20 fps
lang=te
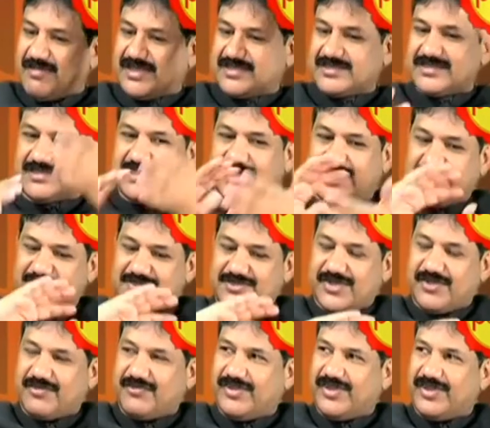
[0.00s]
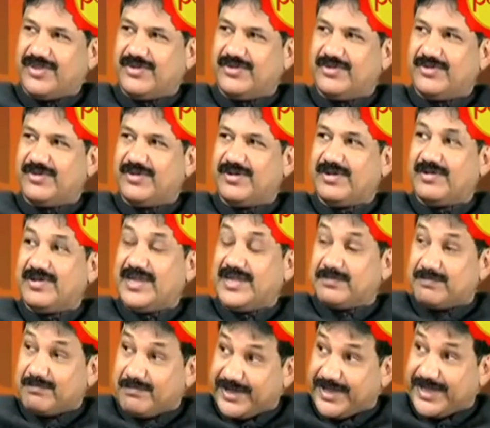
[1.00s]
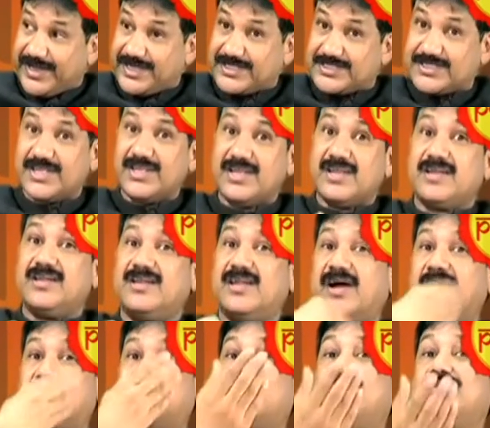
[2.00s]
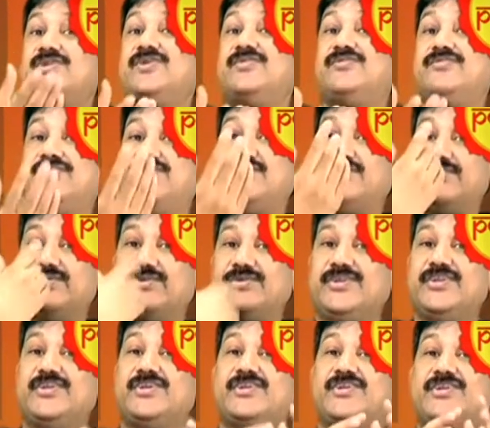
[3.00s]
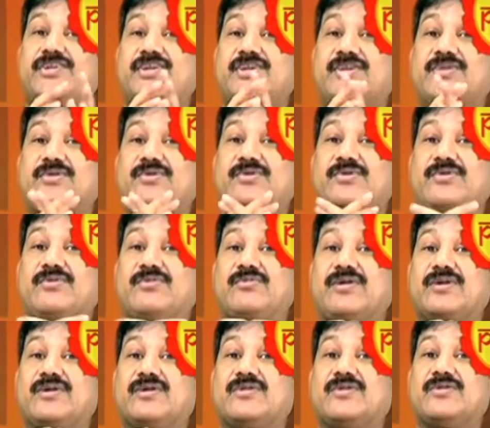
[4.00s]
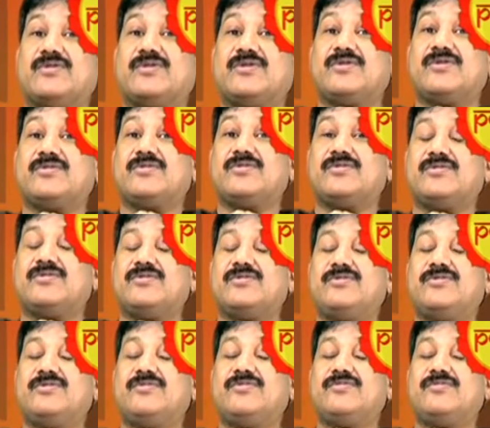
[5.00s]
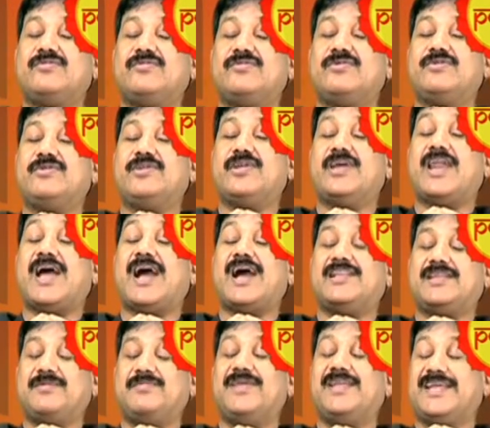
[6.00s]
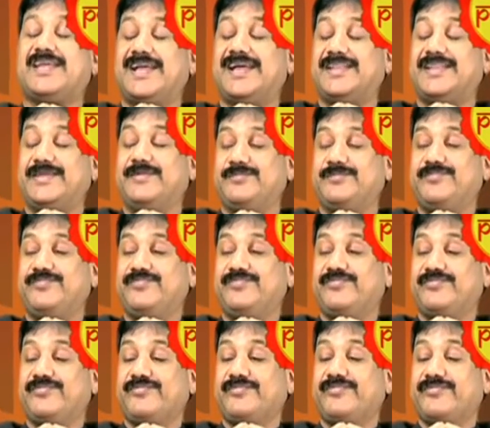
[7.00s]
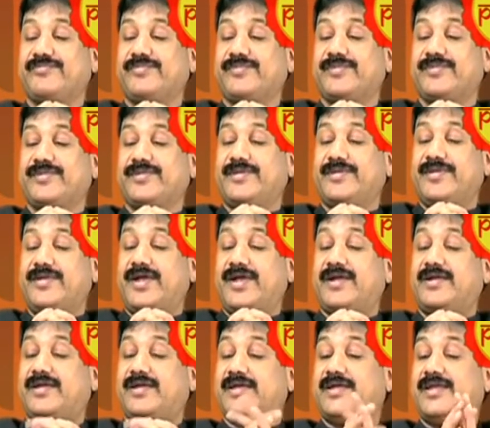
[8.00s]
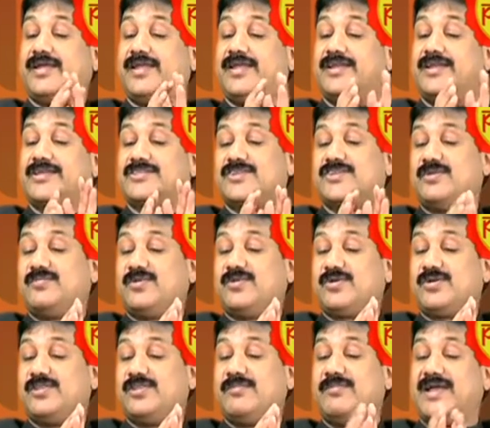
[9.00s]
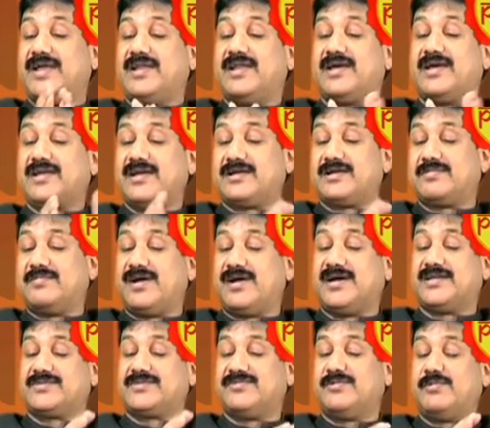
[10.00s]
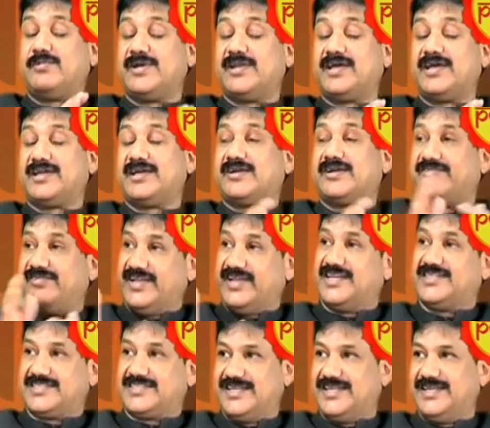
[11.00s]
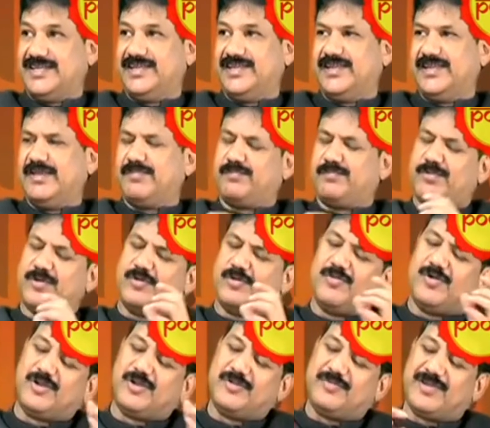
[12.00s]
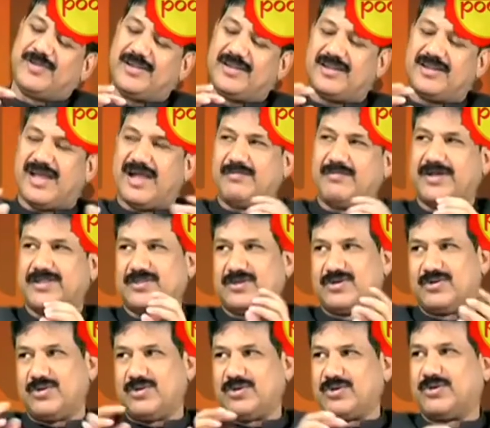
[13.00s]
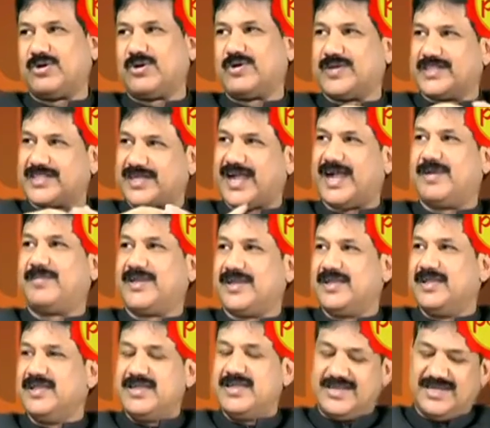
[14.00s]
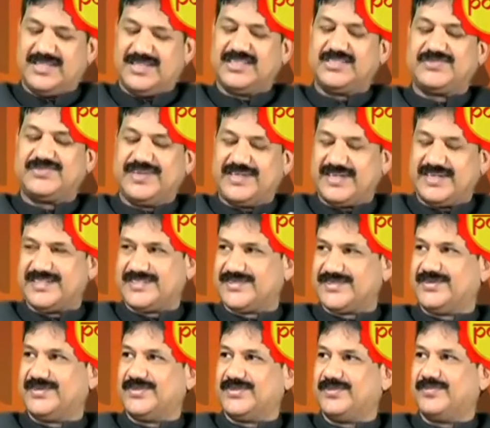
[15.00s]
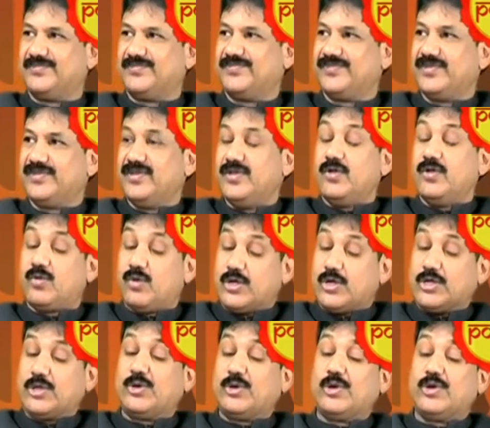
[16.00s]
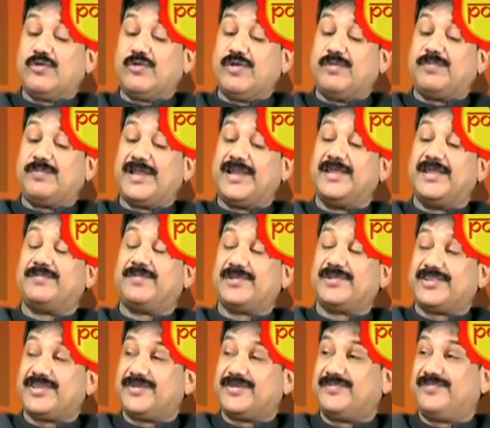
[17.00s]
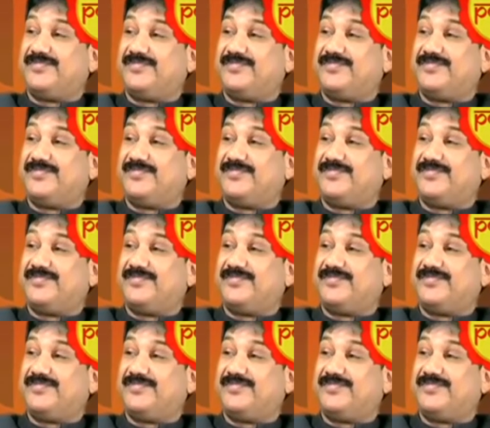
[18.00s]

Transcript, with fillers: మస్త సంయోగం ఇట్ మీన్స్ నాకు నువ్వు నీకు నేను ఒకరికొకరు నువ్వు అది మీనింగ్ అది అంటే ఇంగ్లీష్లో బుక్ ఉంది మెన్ ఆర్ అట్ మార్స్ ఉమెన్ ఆర్ అట్ వేనస్ అని ఎప్పుడు మోడీ పిల్లలు ఆ మాత్రం కొట్టుకోవడం అనేది కామన్ లేకపోతే స్వీట్నెస్ ఉండదు కొట్టుకోవడం పని అయిపోతే